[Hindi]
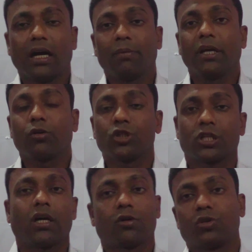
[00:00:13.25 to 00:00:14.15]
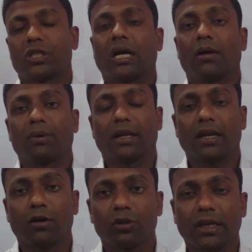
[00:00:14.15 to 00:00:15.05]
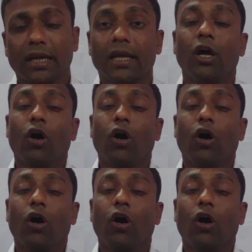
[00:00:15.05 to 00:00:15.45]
हमें कुछ ना कुछ काम करना होता है